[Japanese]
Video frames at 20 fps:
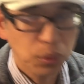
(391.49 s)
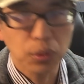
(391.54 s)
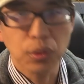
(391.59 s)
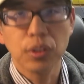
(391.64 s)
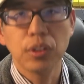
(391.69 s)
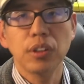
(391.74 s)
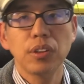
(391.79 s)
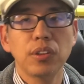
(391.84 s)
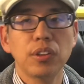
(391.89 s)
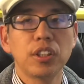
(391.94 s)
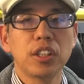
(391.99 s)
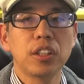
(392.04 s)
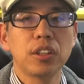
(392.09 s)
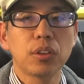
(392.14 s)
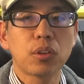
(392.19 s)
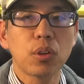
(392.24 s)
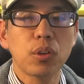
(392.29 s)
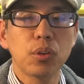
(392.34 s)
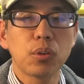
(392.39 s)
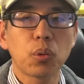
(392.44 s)
う
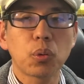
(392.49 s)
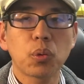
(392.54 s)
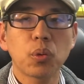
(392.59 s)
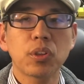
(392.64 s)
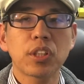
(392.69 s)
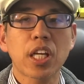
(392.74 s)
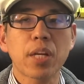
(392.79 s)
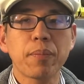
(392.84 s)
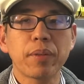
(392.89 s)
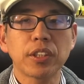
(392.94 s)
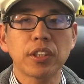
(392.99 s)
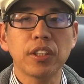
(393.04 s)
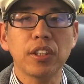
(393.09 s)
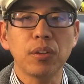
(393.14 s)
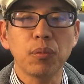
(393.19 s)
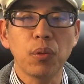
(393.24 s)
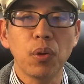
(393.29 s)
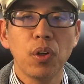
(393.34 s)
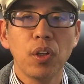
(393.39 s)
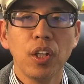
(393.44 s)
ことになりましたけ
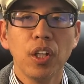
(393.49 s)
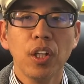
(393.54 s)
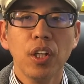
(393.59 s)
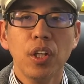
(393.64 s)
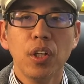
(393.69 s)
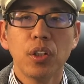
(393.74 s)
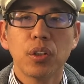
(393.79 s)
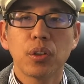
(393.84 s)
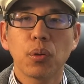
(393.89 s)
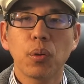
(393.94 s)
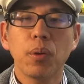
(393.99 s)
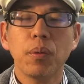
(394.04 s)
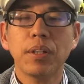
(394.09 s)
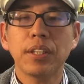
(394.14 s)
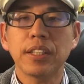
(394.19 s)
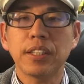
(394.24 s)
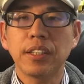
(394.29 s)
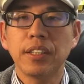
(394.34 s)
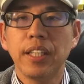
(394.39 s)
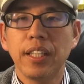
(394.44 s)
ども、それは
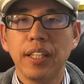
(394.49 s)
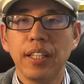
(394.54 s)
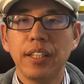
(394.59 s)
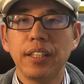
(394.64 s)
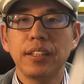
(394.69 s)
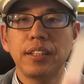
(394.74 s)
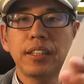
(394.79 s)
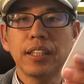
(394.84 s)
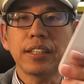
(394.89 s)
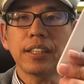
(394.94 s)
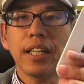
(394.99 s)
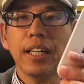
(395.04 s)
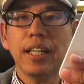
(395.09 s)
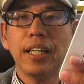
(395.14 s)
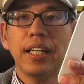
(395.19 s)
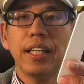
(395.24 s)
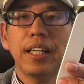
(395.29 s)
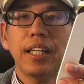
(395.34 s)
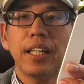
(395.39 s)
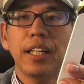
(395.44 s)
ですね、じゃ
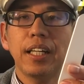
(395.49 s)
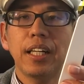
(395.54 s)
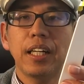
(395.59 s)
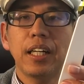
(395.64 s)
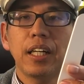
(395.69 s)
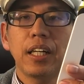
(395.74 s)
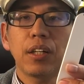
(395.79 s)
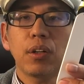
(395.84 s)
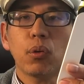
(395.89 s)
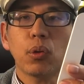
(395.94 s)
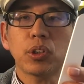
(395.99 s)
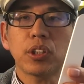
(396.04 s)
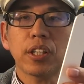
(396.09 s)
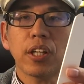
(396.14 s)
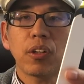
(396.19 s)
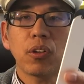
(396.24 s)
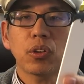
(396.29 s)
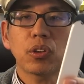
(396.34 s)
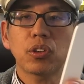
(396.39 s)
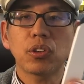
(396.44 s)
じゃーん、こち
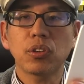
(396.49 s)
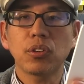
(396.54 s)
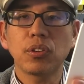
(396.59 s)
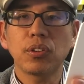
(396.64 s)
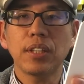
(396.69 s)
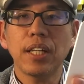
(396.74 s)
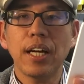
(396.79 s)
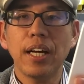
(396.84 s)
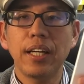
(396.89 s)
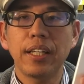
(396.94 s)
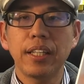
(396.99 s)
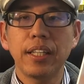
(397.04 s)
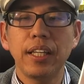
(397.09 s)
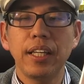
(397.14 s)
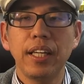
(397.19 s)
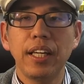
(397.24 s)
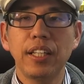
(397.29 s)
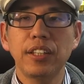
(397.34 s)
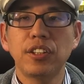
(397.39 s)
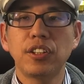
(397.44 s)
らのツールが、
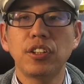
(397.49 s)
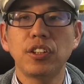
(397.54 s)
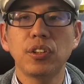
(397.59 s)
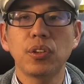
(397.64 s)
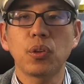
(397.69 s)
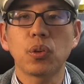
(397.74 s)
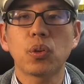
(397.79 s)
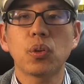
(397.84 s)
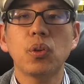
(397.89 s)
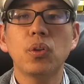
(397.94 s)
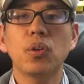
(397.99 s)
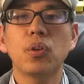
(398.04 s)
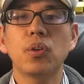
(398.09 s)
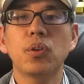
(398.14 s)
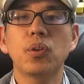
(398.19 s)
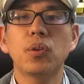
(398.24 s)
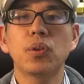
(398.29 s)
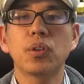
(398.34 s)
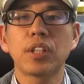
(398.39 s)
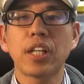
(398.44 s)
え必要と
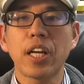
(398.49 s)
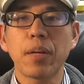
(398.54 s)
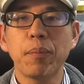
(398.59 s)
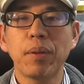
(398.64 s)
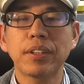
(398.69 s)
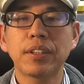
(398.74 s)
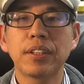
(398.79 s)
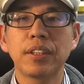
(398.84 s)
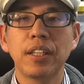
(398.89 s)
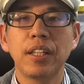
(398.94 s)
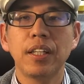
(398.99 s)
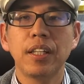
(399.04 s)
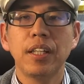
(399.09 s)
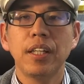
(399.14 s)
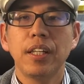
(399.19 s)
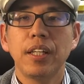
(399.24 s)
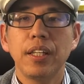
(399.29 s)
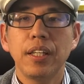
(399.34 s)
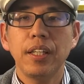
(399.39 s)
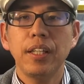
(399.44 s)
なります。
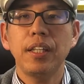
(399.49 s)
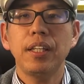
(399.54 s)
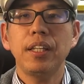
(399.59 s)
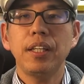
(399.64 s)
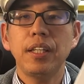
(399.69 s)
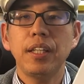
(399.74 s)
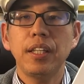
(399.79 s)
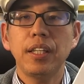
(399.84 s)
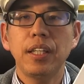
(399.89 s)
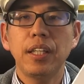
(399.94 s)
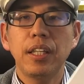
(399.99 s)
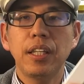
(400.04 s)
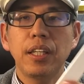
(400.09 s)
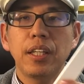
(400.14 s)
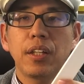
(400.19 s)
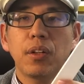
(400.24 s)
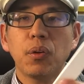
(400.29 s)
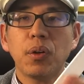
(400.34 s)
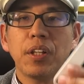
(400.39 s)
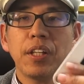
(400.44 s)

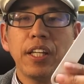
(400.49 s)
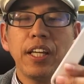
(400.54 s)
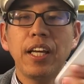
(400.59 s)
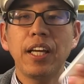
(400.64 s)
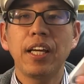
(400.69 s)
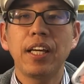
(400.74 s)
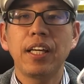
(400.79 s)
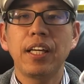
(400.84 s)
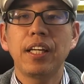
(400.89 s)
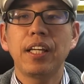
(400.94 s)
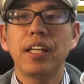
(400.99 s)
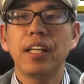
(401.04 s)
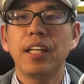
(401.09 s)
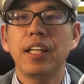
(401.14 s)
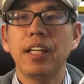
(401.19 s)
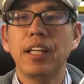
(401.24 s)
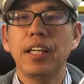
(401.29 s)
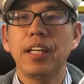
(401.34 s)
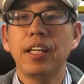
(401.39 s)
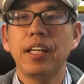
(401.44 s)
えこれね、
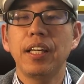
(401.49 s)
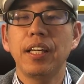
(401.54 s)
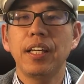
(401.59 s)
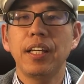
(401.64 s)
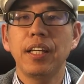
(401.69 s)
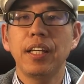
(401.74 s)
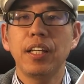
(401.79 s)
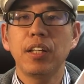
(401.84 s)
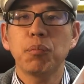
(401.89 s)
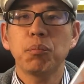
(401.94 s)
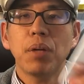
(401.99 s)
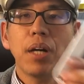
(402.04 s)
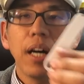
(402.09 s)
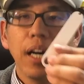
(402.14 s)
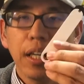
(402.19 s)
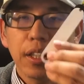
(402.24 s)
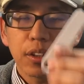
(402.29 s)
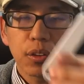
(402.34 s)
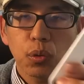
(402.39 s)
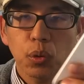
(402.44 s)
えまあ、
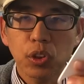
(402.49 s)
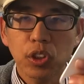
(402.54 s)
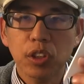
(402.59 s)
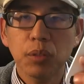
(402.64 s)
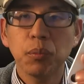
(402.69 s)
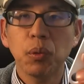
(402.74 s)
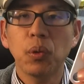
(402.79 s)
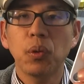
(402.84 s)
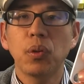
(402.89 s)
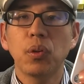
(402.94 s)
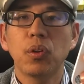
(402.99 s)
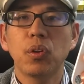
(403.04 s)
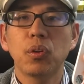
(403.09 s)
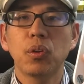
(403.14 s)
どっちも